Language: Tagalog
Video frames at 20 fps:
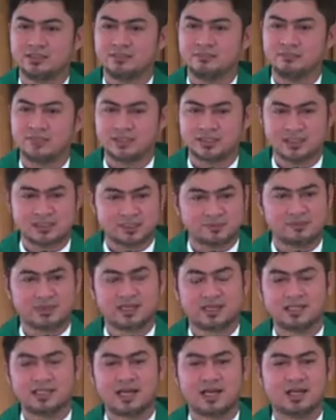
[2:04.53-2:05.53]
minsan sa
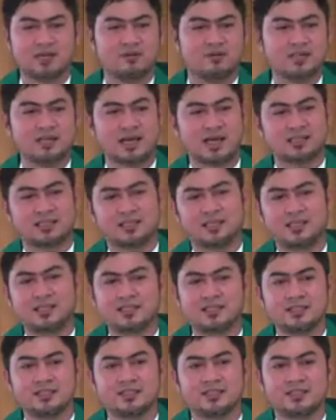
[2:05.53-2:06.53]
mga ginagawa
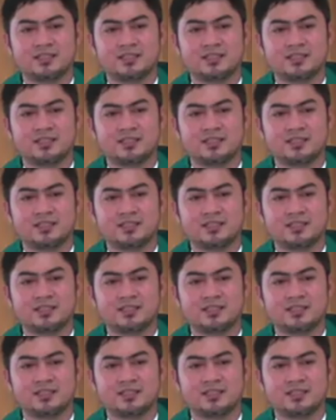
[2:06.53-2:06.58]
natin,